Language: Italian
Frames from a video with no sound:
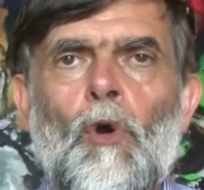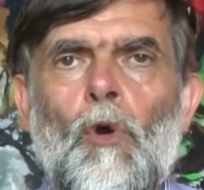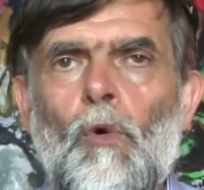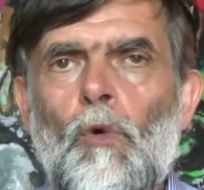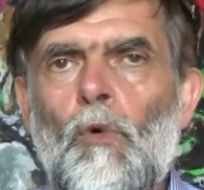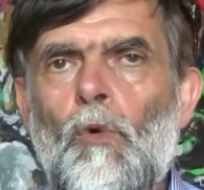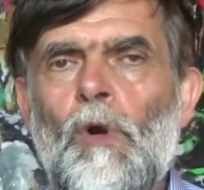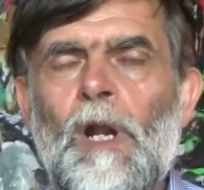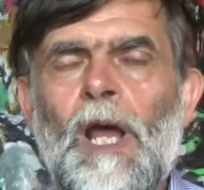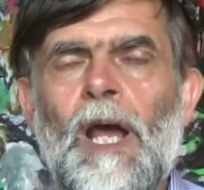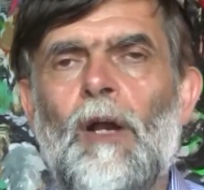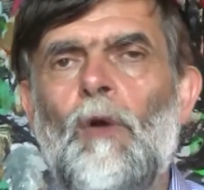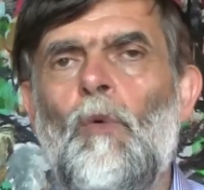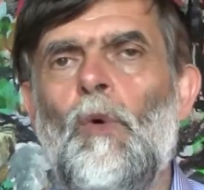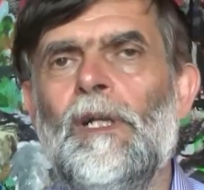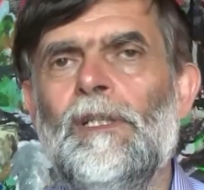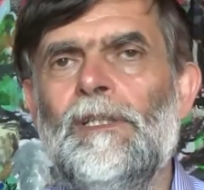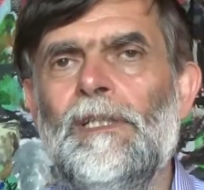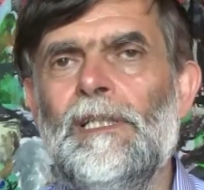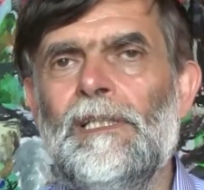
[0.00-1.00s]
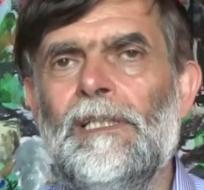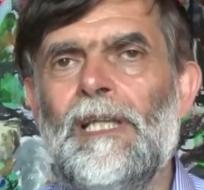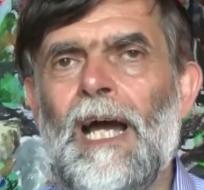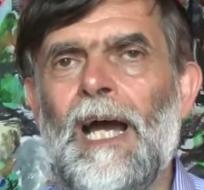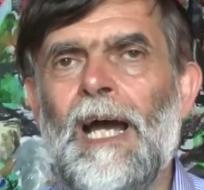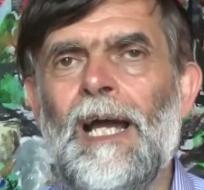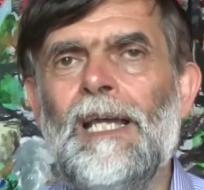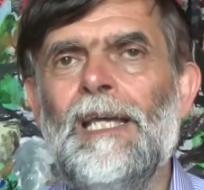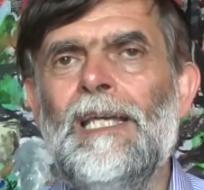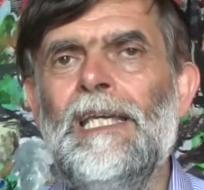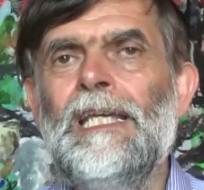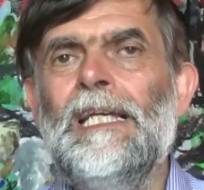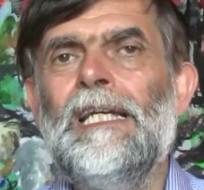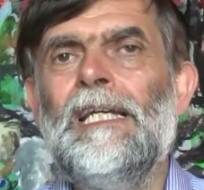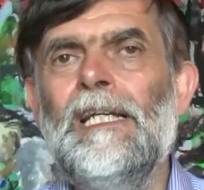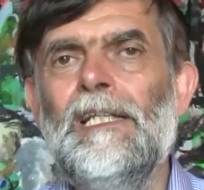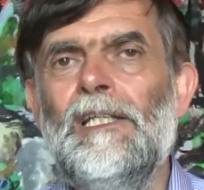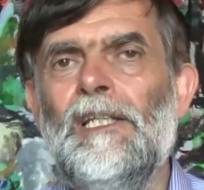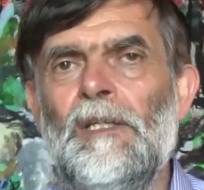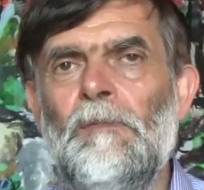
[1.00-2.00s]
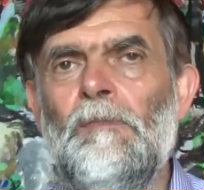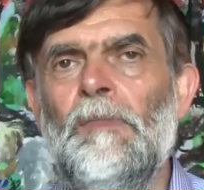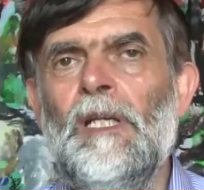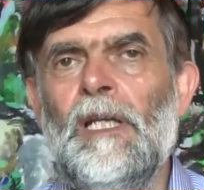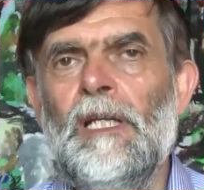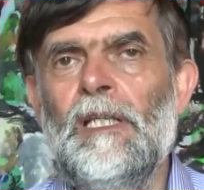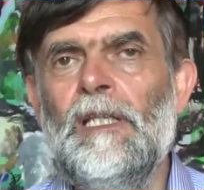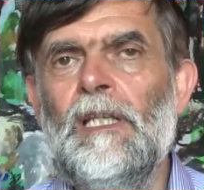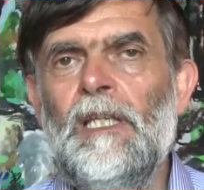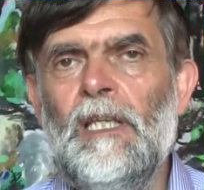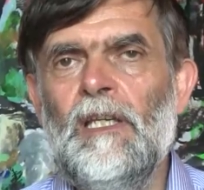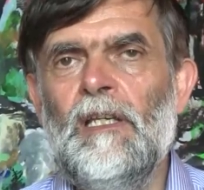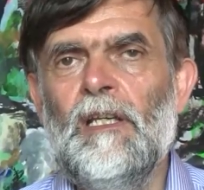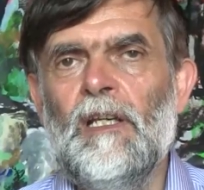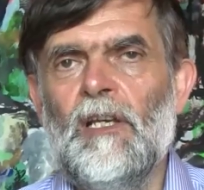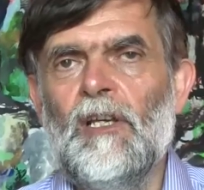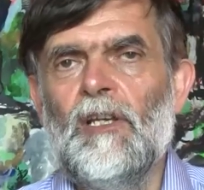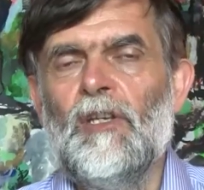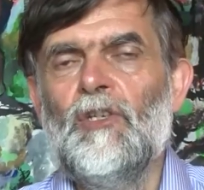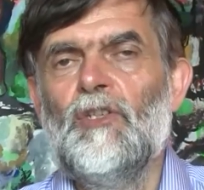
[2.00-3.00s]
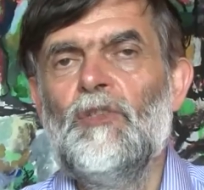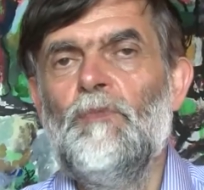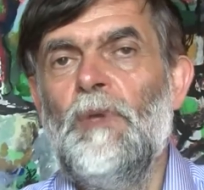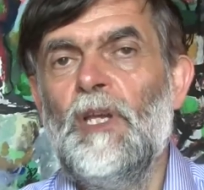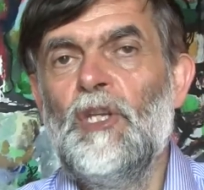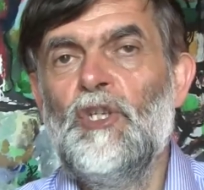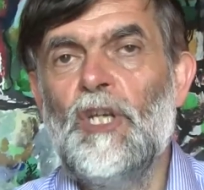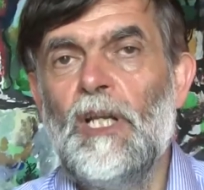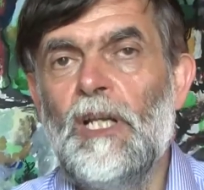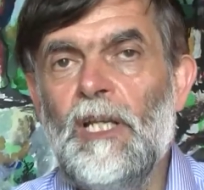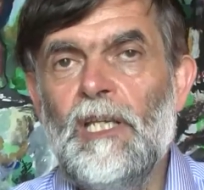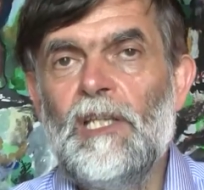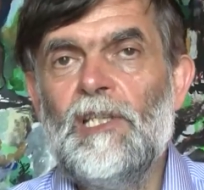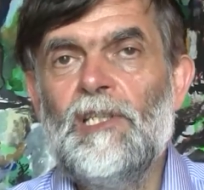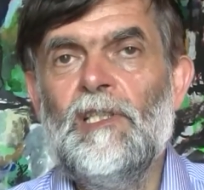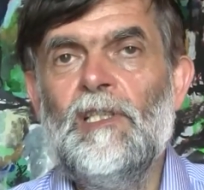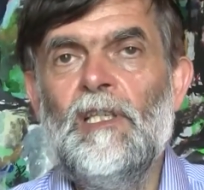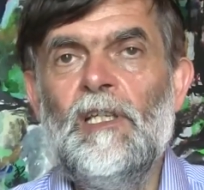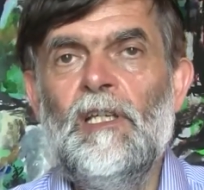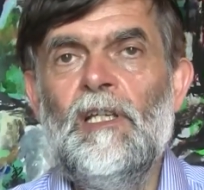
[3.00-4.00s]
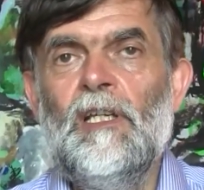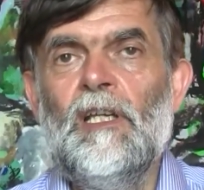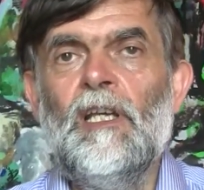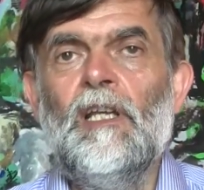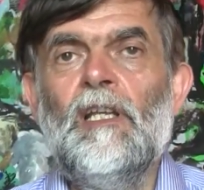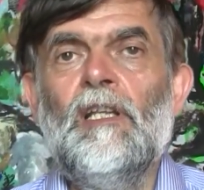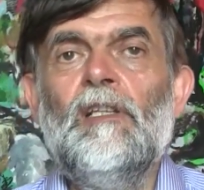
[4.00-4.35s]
una quantità incredibile di specialisti,